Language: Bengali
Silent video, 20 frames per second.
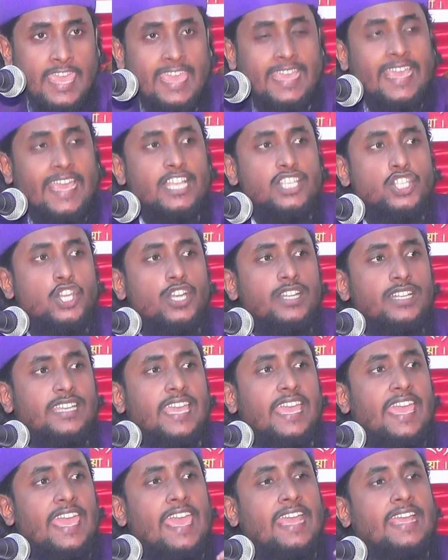এক
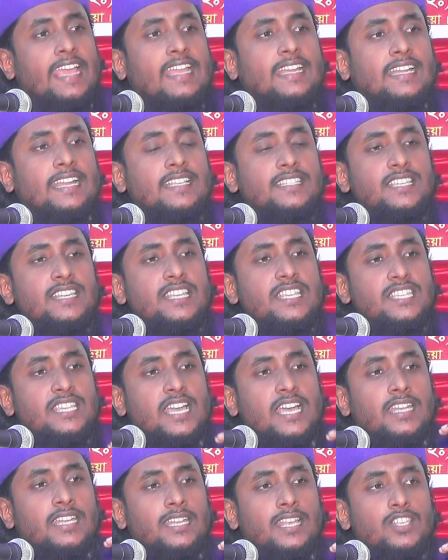একজনকে এক একটা জিনিস
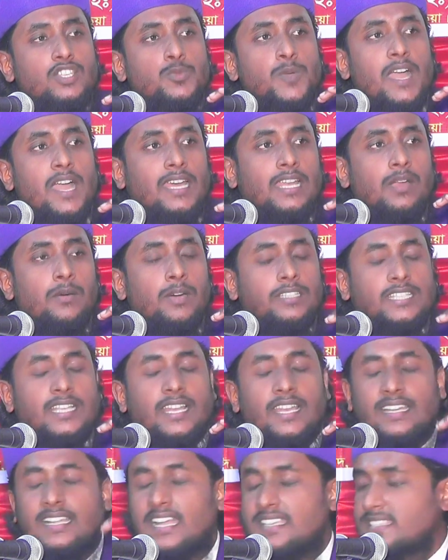আল্লাহ
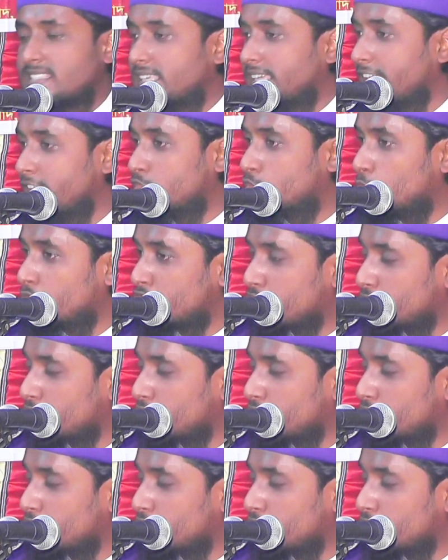সুবাহানাওয়াতালার কাছ থেকে দূরে